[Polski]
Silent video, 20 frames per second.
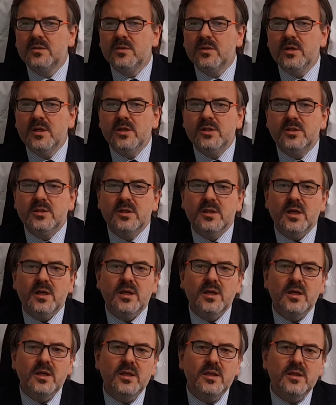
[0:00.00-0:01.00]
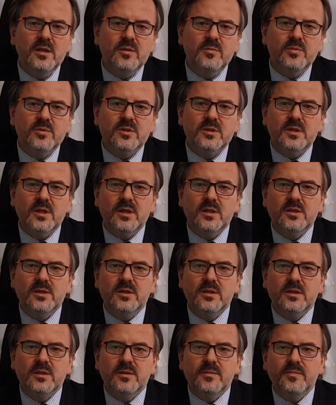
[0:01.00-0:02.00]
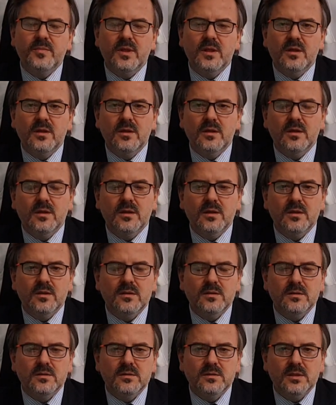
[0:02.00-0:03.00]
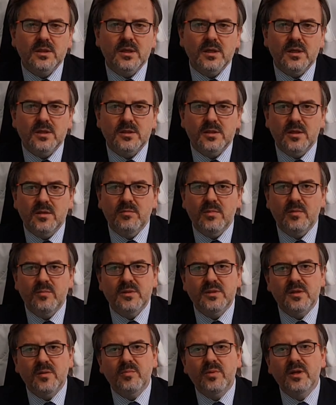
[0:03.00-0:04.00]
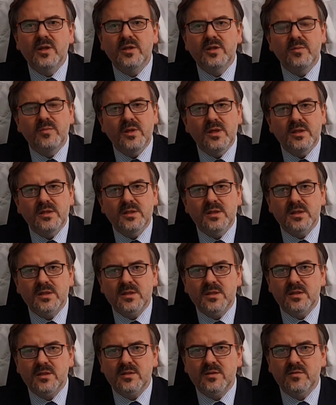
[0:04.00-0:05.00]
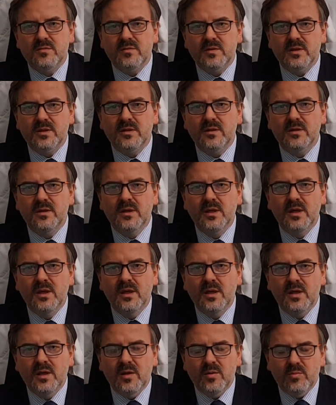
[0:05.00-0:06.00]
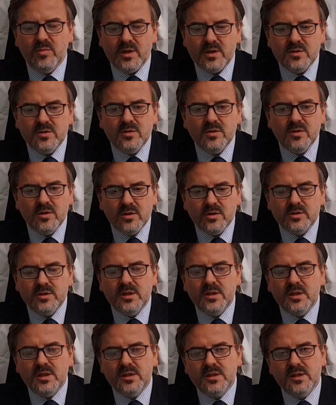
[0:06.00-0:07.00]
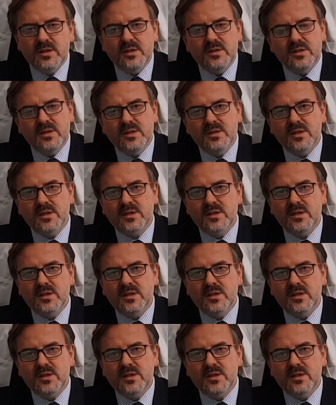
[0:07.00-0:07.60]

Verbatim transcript: Co jeszcze? Jakie inne postacie e, zakażeń? Mamy zapalenie mięśnia sercowego bardzo groźne, najczęściej